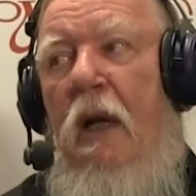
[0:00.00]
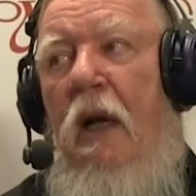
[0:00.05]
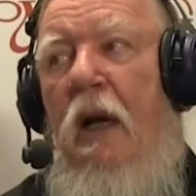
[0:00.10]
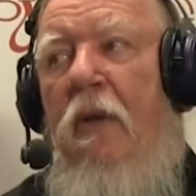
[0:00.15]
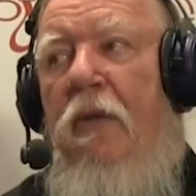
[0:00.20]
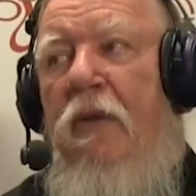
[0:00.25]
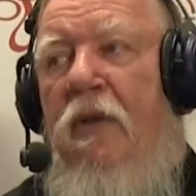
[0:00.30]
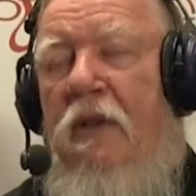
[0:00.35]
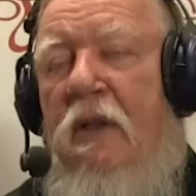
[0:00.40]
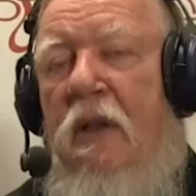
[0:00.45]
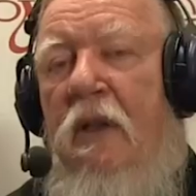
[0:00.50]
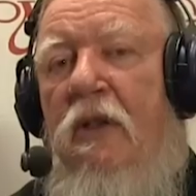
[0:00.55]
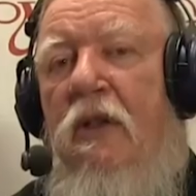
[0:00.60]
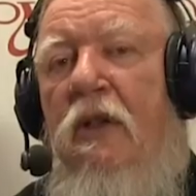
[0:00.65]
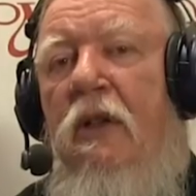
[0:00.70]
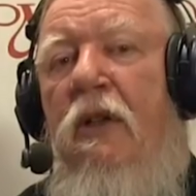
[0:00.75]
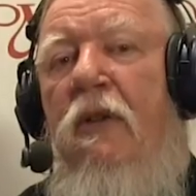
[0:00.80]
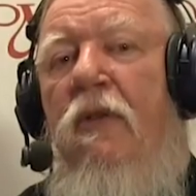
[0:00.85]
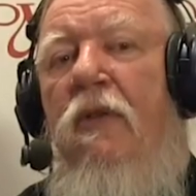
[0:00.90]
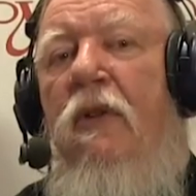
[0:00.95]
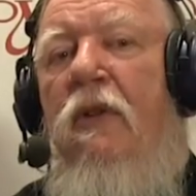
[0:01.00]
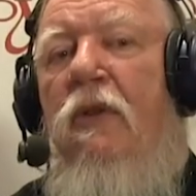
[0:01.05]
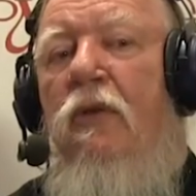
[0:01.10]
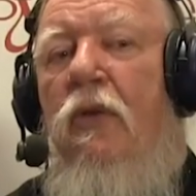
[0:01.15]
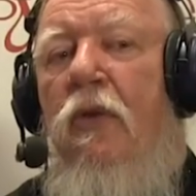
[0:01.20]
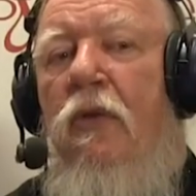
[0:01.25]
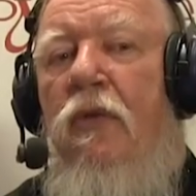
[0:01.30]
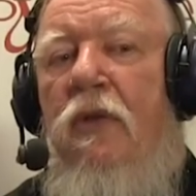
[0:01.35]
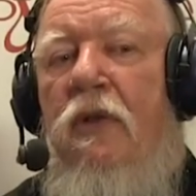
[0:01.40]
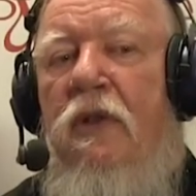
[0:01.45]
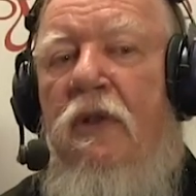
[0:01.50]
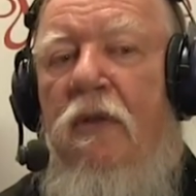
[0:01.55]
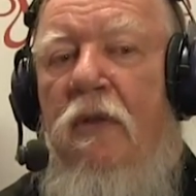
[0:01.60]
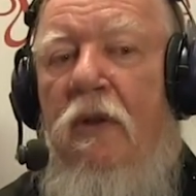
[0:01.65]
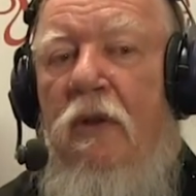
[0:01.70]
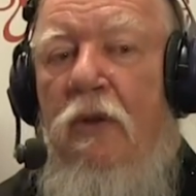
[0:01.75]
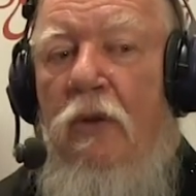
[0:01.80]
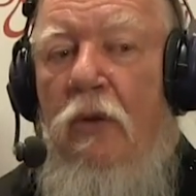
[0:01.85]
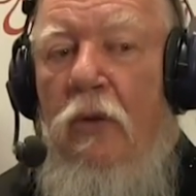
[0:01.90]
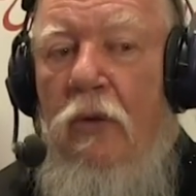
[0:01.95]
А возложение венков и
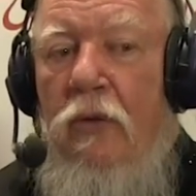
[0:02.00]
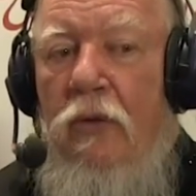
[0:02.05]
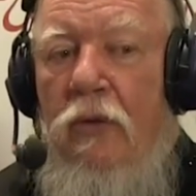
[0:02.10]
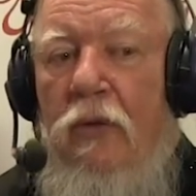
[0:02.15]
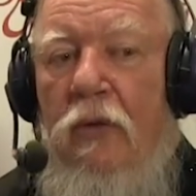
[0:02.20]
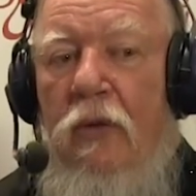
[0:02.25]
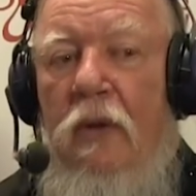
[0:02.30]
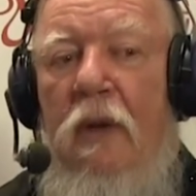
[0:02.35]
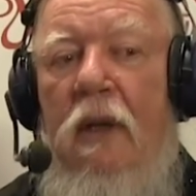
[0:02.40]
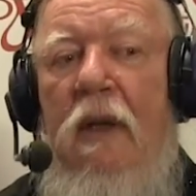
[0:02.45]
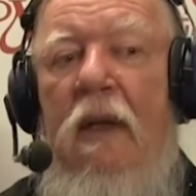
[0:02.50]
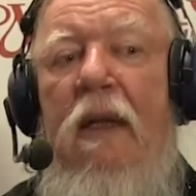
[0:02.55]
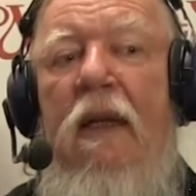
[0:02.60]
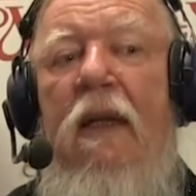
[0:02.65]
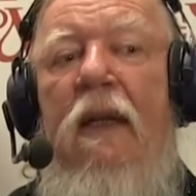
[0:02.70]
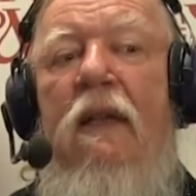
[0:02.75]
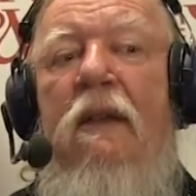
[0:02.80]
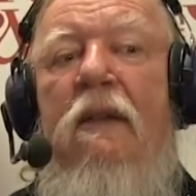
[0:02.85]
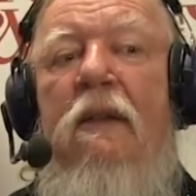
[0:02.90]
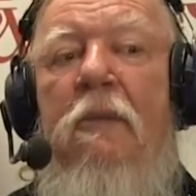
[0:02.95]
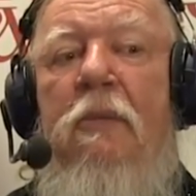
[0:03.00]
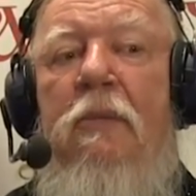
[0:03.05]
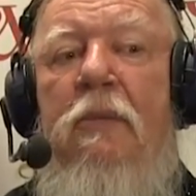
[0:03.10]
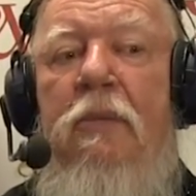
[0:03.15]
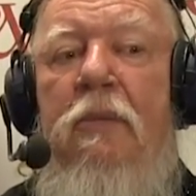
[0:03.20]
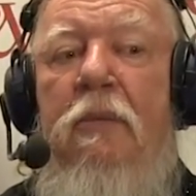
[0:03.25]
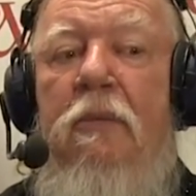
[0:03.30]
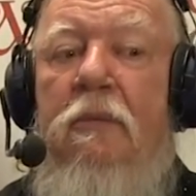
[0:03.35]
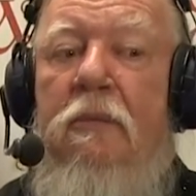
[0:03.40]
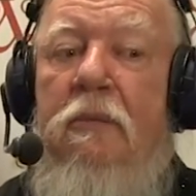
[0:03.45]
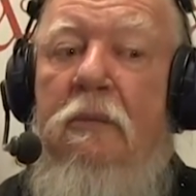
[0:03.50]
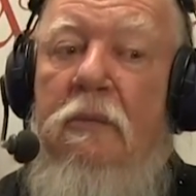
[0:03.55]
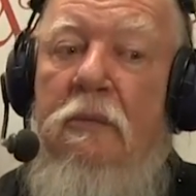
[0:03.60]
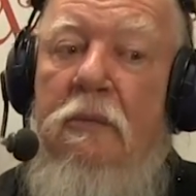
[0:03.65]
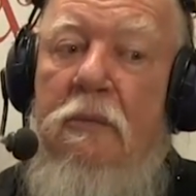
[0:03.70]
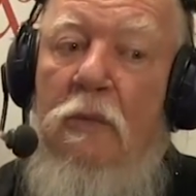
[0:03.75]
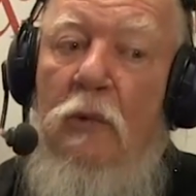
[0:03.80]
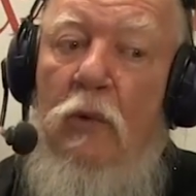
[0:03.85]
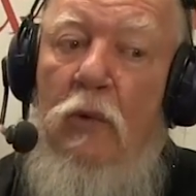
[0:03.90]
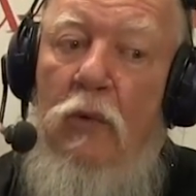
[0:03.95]
цветов – это
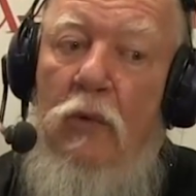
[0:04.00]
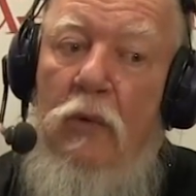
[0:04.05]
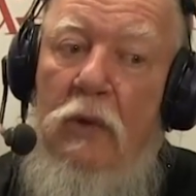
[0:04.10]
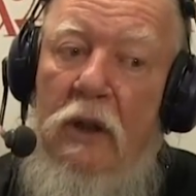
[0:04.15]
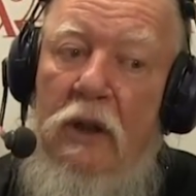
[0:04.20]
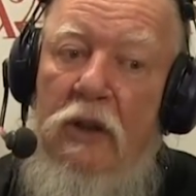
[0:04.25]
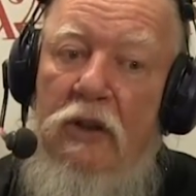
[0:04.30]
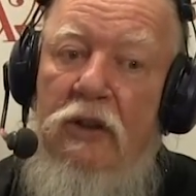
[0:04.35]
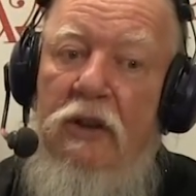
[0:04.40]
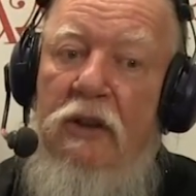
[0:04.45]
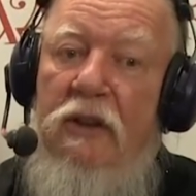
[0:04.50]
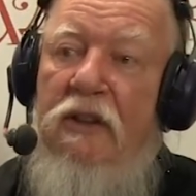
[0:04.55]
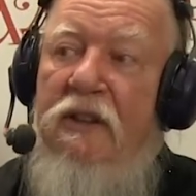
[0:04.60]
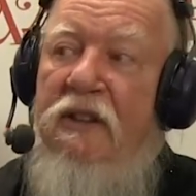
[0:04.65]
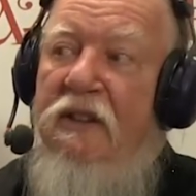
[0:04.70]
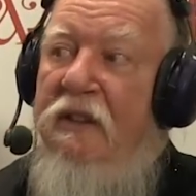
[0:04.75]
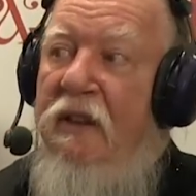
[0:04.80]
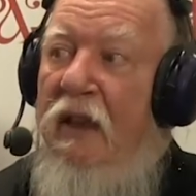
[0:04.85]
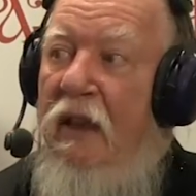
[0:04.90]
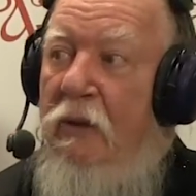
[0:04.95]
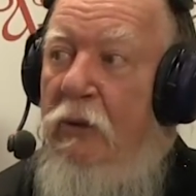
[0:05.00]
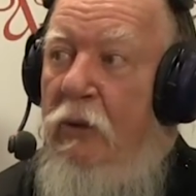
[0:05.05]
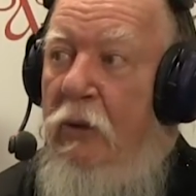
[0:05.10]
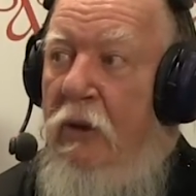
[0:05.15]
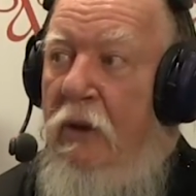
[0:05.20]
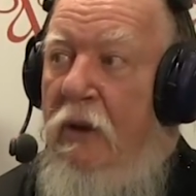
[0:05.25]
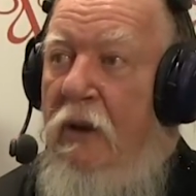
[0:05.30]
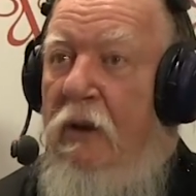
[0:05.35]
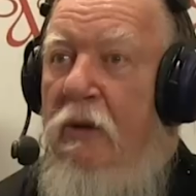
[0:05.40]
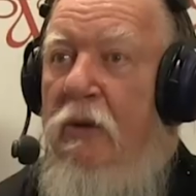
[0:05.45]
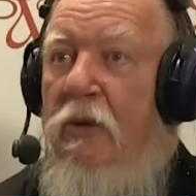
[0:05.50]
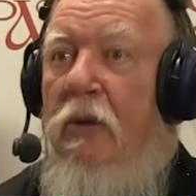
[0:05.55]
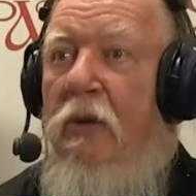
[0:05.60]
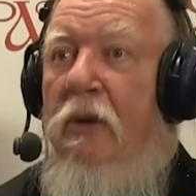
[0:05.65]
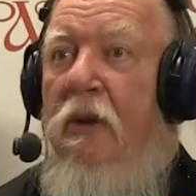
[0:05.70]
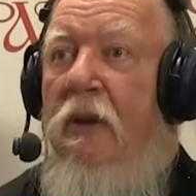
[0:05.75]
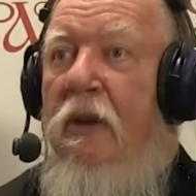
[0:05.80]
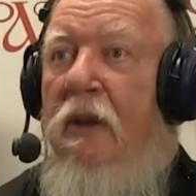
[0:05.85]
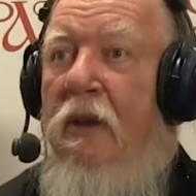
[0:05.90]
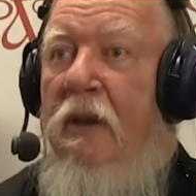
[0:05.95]
украшение статуи,
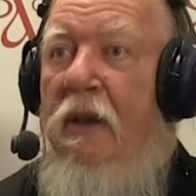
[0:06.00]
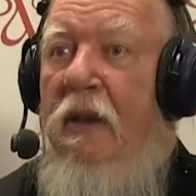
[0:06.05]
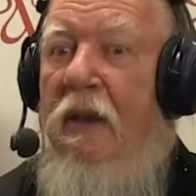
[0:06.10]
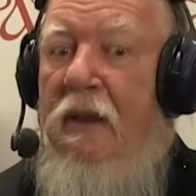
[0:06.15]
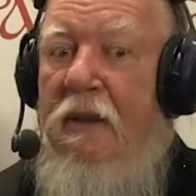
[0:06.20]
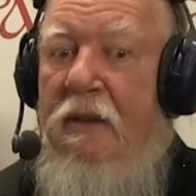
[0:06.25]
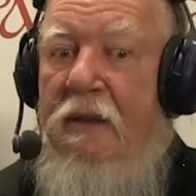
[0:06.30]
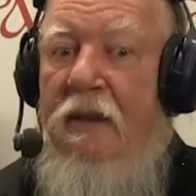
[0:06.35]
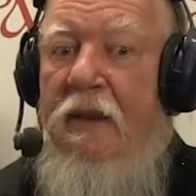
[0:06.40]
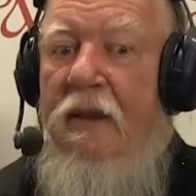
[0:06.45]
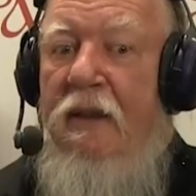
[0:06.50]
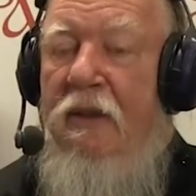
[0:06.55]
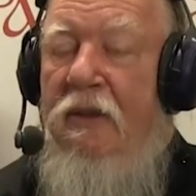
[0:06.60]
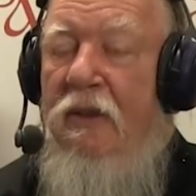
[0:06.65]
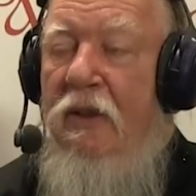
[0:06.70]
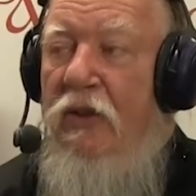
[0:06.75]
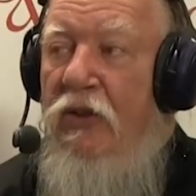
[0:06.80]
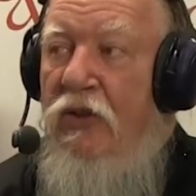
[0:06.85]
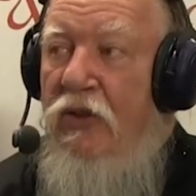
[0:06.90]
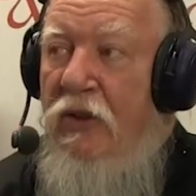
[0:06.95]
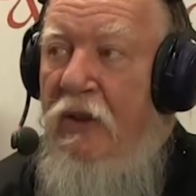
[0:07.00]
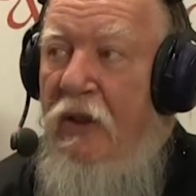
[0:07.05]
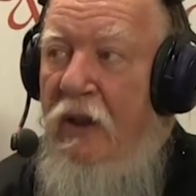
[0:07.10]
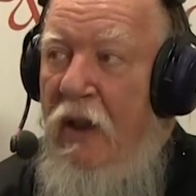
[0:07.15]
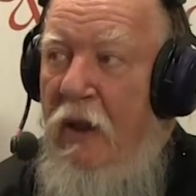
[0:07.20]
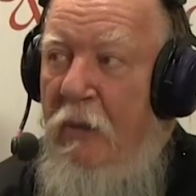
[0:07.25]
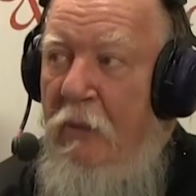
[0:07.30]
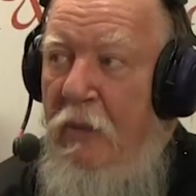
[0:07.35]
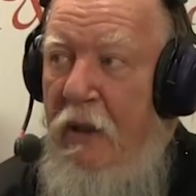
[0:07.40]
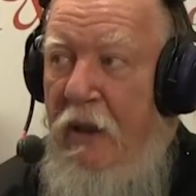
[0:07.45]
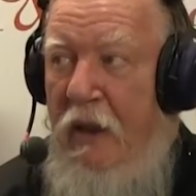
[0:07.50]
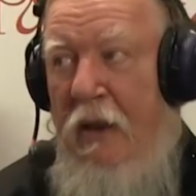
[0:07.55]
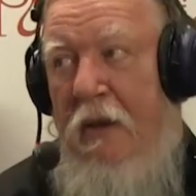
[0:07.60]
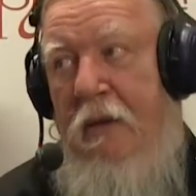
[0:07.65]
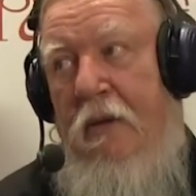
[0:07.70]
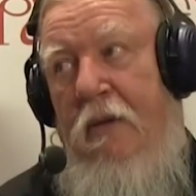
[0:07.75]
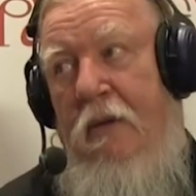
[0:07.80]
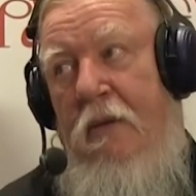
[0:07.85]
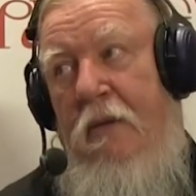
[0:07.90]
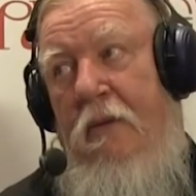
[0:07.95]
которое есть языческий
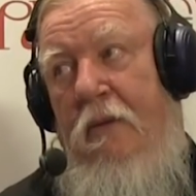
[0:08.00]
обряд.